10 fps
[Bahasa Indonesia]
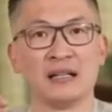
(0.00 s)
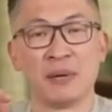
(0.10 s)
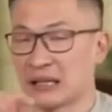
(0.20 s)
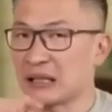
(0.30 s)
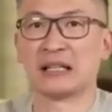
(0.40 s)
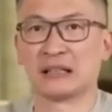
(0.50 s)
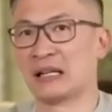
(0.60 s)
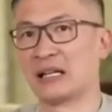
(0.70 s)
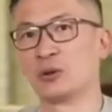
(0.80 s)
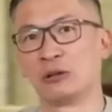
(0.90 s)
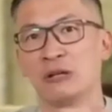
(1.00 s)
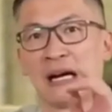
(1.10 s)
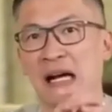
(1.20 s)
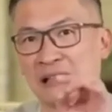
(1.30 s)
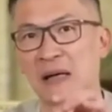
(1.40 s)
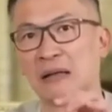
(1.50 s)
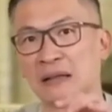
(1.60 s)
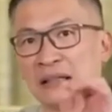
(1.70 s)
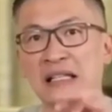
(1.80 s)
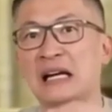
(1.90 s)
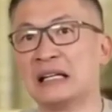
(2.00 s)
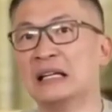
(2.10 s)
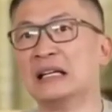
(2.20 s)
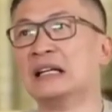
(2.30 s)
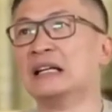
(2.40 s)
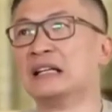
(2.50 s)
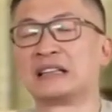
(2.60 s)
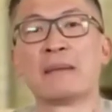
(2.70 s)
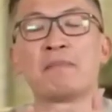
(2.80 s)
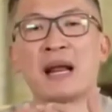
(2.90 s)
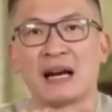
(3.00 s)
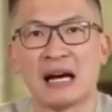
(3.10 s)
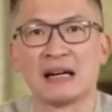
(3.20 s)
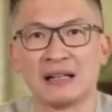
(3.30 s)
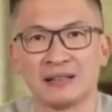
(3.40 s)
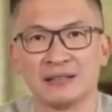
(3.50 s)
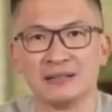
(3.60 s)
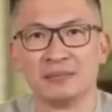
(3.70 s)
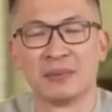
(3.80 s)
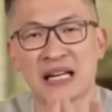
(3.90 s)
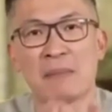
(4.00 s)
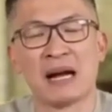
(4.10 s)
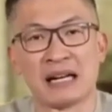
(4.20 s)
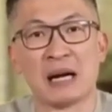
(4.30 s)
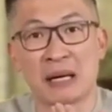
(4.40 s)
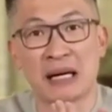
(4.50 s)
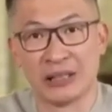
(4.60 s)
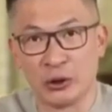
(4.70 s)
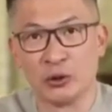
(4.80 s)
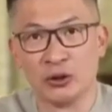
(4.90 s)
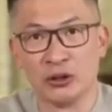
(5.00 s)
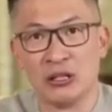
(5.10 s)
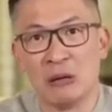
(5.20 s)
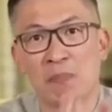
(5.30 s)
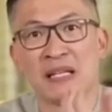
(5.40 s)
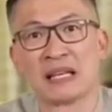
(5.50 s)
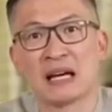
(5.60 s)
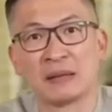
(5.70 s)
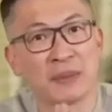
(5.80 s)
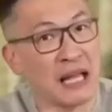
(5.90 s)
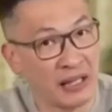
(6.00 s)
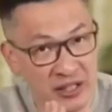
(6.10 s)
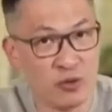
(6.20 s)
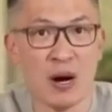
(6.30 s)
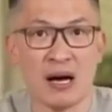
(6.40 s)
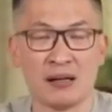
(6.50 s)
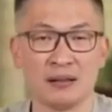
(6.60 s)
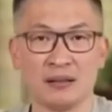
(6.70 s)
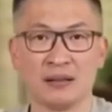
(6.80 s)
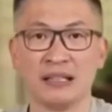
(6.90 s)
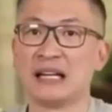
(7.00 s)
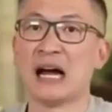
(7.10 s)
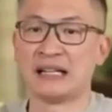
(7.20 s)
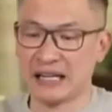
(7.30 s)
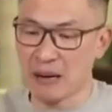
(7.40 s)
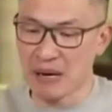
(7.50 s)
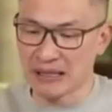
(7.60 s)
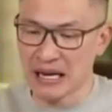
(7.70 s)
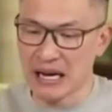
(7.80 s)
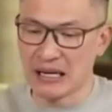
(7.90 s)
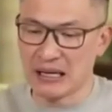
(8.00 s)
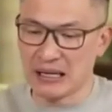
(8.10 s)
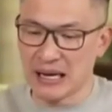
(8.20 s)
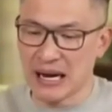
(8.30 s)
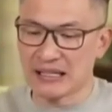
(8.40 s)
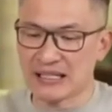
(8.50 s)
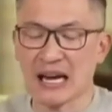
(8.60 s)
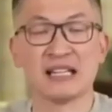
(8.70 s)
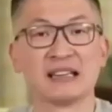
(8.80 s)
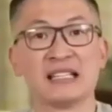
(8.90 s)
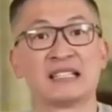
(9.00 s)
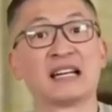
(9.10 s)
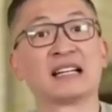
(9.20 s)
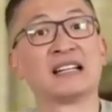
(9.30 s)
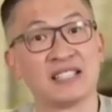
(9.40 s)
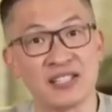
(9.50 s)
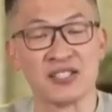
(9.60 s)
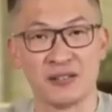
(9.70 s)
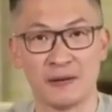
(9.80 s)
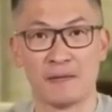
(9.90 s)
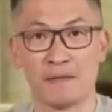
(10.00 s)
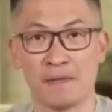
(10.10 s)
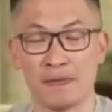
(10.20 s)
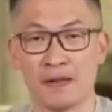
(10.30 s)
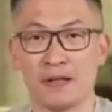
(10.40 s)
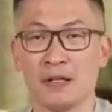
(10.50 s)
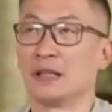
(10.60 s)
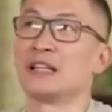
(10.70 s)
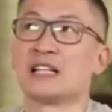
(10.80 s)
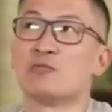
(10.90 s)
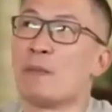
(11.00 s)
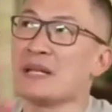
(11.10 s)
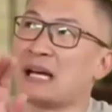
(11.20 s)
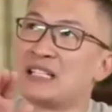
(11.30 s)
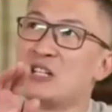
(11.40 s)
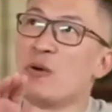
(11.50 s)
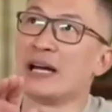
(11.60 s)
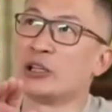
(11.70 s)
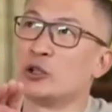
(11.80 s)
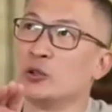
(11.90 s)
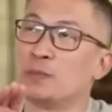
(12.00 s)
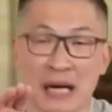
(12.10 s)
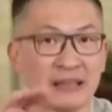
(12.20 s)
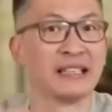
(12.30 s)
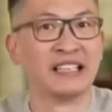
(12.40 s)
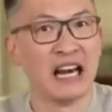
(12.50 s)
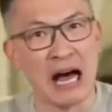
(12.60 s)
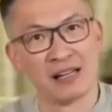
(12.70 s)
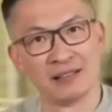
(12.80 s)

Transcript: berkat yang datang dari Tuhan itu nggak datang, tidak ditempelkan Bersamaan dengan berkat itu, penyakit-penyakit jiwa. Tidak ada yang namanya anxiety sicknesses. Tidak semua penyakit jiwa itu berarti gila.